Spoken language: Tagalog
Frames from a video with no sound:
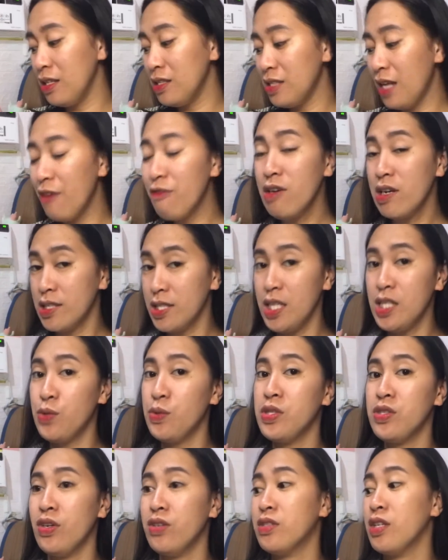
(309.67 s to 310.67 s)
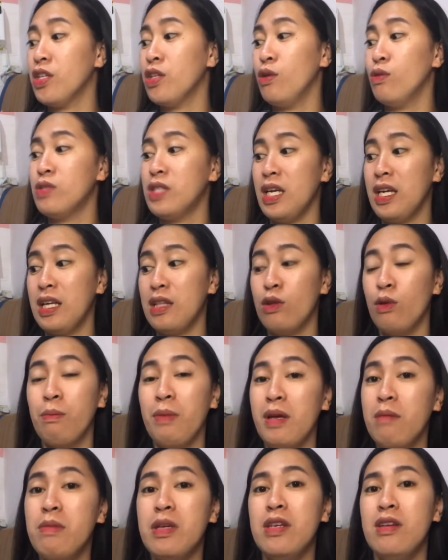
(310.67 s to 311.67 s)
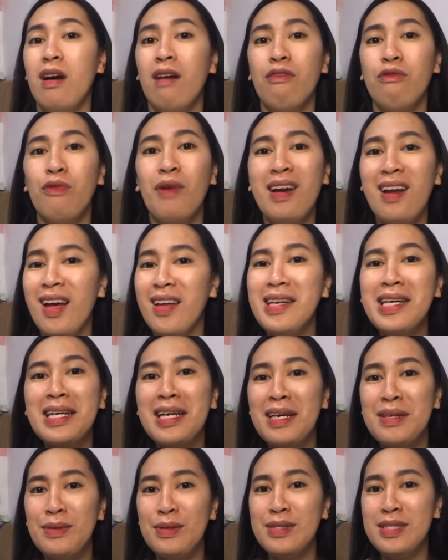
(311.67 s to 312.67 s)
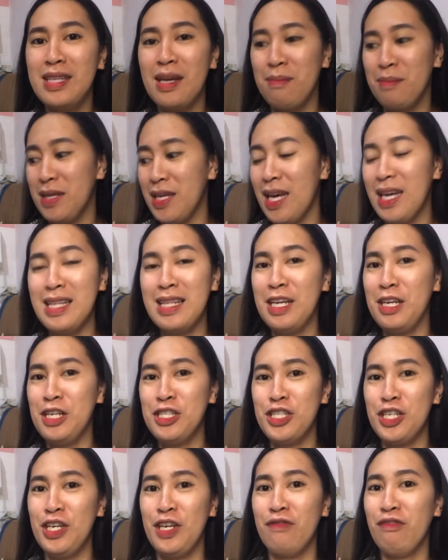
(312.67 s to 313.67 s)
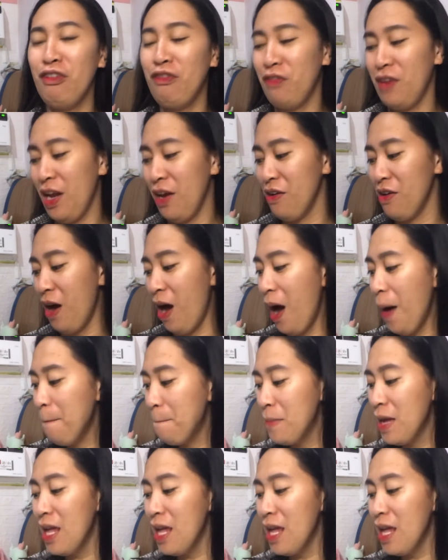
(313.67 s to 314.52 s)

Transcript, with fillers: Ever since we started using itong Baby Dove, wala nang ganun si Amiya. Hindi na siya nag-flare up.